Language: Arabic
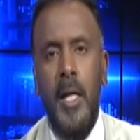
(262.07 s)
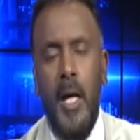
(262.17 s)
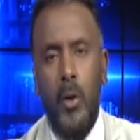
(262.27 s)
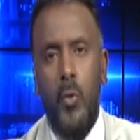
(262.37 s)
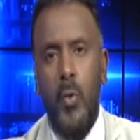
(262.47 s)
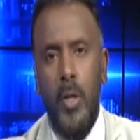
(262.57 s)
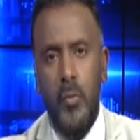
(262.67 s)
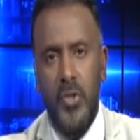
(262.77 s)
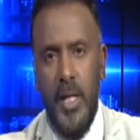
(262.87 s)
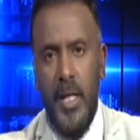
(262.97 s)
القوى
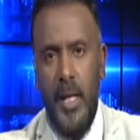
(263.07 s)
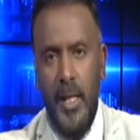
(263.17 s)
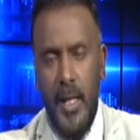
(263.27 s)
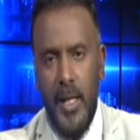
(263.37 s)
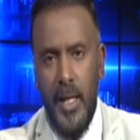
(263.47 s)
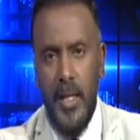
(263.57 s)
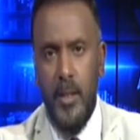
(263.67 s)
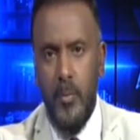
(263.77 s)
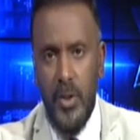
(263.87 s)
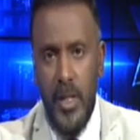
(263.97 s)
المسلحة الحركات
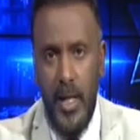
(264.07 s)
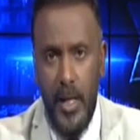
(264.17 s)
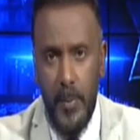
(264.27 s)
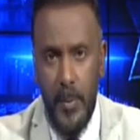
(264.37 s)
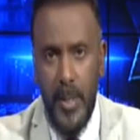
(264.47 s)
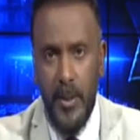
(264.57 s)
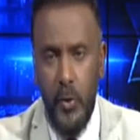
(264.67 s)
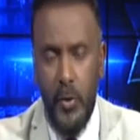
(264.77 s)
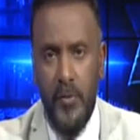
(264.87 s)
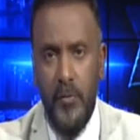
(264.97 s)
المسلحة ما بات
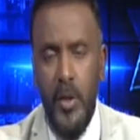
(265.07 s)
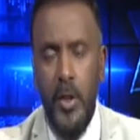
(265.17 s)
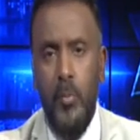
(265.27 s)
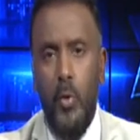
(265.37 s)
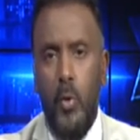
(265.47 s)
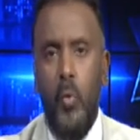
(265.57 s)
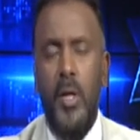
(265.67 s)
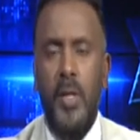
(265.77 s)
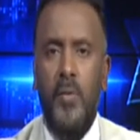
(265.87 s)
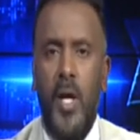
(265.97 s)
يعرف بقوى
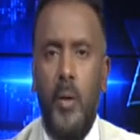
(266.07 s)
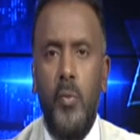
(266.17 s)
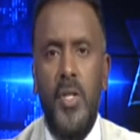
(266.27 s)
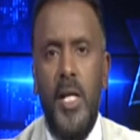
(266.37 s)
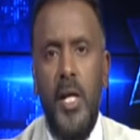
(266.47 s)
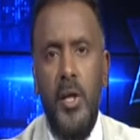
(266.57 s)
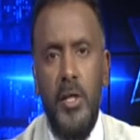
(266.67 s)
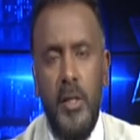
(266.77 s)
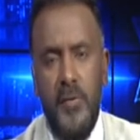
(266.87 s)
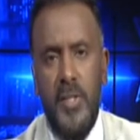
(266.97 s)
الكفاح المسلح هي
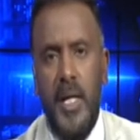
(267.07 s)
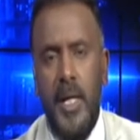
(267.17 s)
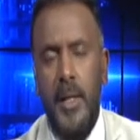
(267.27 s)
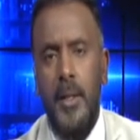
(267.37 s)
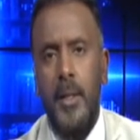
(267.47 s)
نفسها